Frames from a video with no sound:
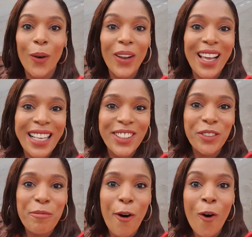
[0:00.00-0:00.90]
Olá,
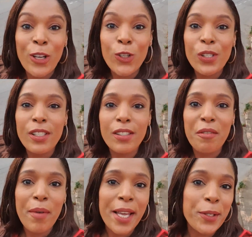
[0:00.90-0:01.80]
tudo bom? Eu sou
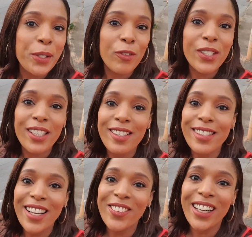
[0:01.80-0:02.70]
Cici Mendes e você
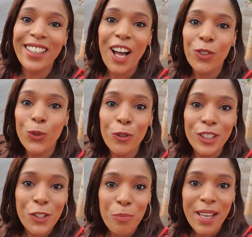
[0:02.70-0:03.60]
está no canal
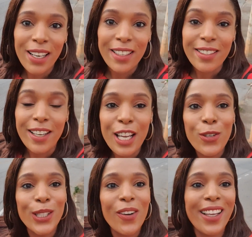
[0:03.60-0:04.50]
Dúvidas de Beleza. E eu
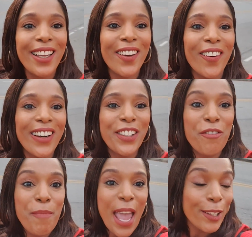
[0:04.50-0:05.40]
estou aqui, ó, no
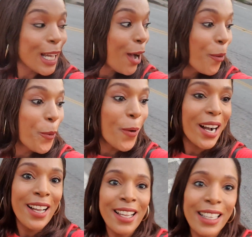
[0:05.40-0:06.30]
meio da
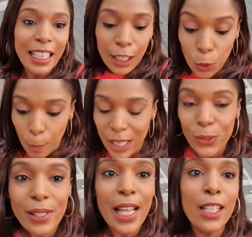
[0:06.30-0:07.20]
rua, indo para o
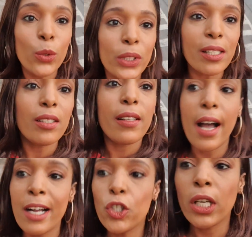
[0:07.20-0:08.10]
centro da
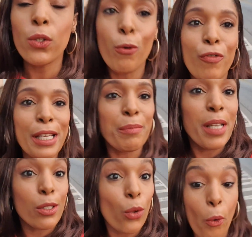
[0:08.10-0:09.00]
cidade resolver as
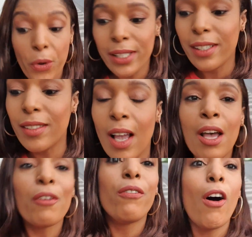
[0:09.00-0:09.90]
minhas coisas.
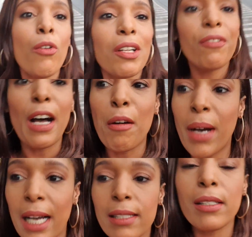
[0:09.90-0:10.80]
Vou na
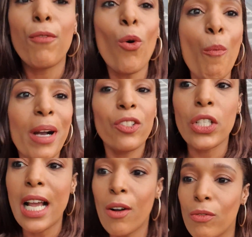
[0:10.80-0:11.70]
farmácia, vou
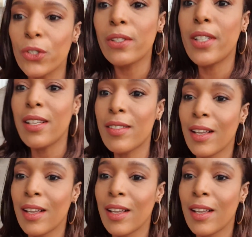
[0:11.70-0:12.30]
compartilhar com vocês.